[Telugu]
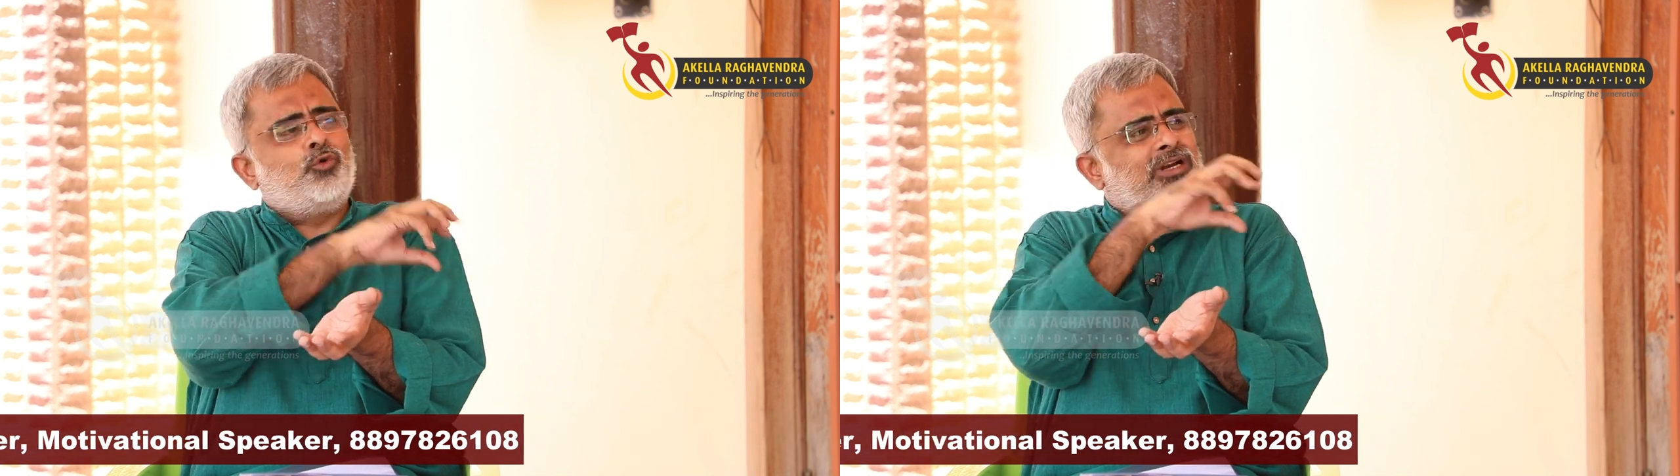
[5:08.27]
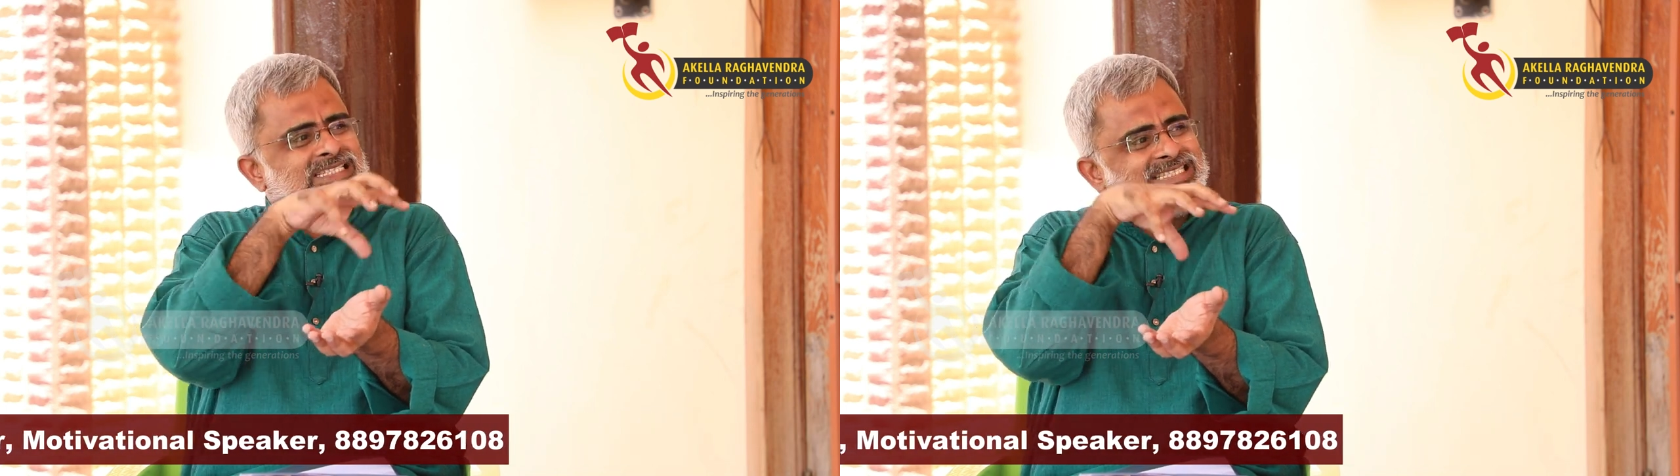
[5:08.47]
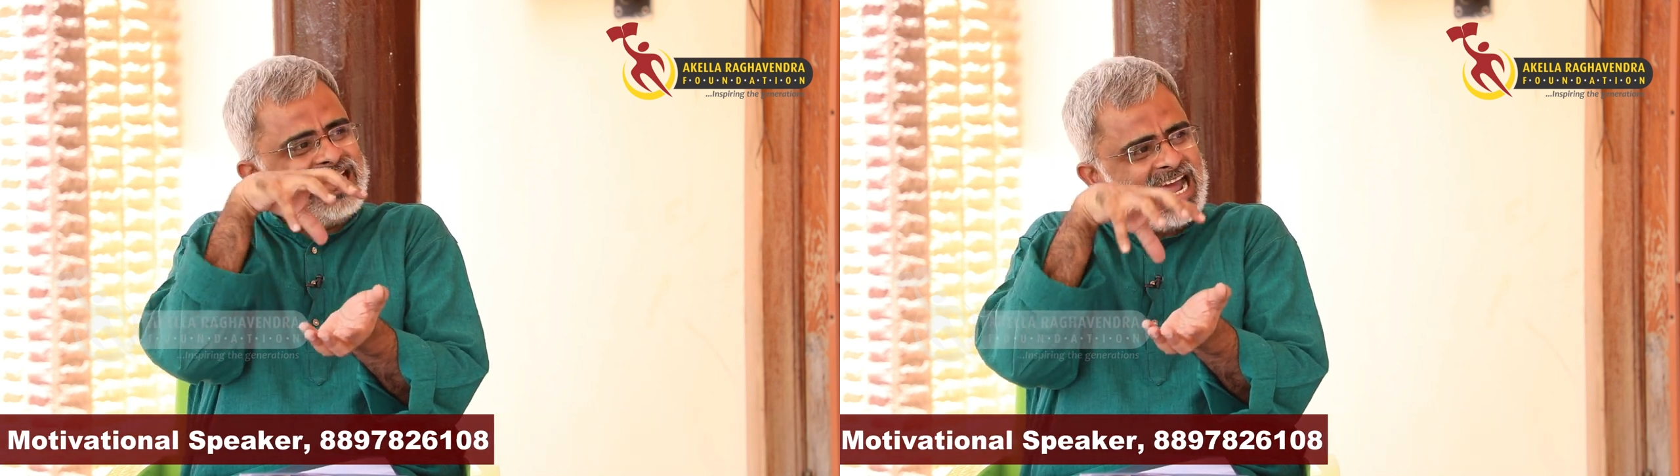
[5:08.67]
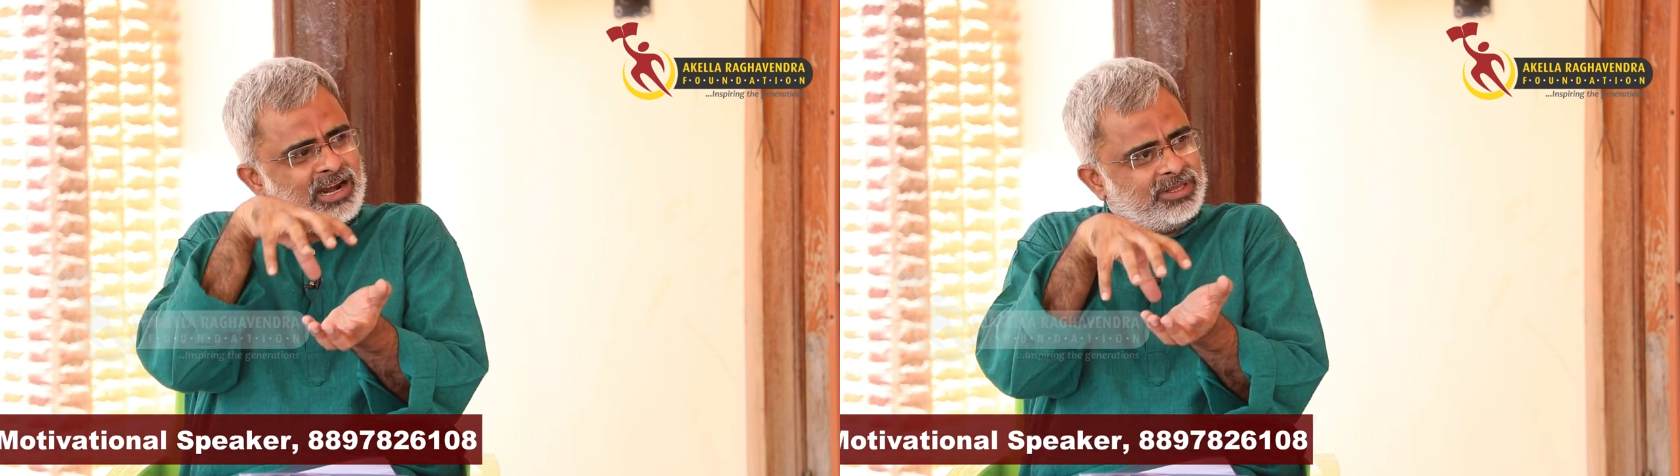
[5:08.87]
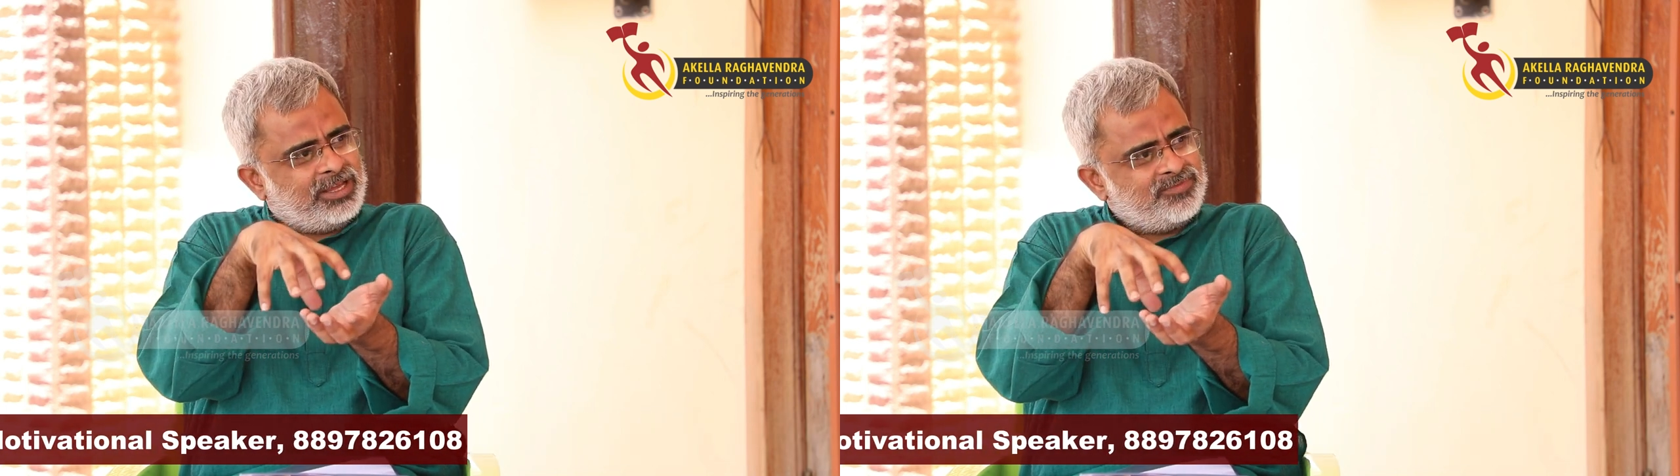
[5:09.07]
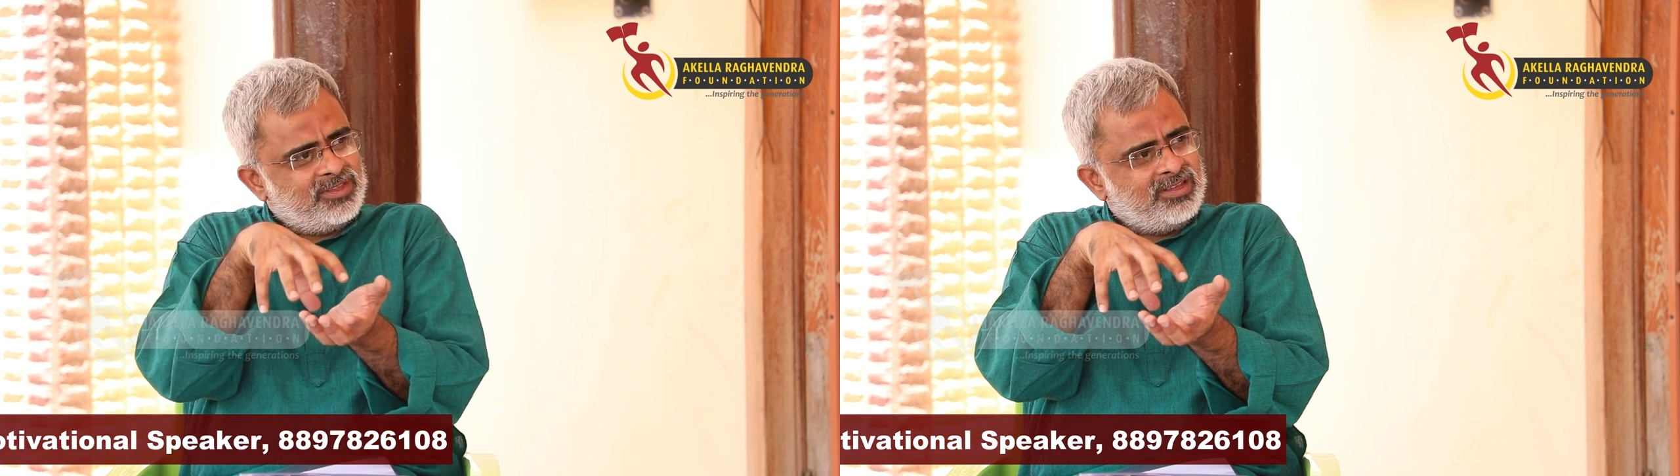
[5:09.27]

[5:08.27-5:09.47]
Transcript: ఉన్న జ్ఞానం అదే